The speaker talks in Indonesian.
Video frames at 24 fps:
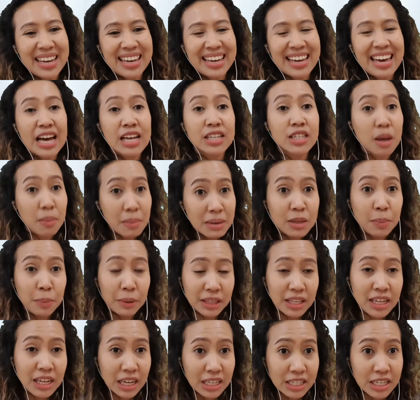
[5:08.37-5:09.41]
Ya, sama
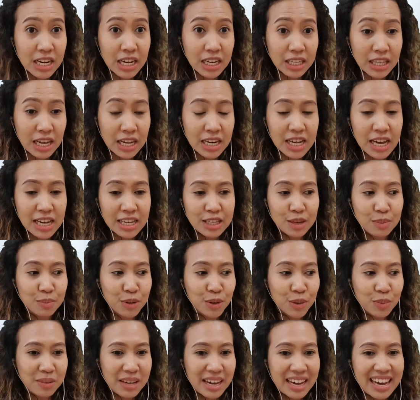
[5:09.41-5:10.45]
seperti kacang yang tadi yang
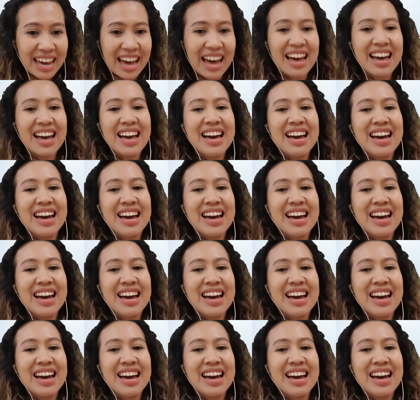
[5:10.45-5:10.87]
sebelumnya ya.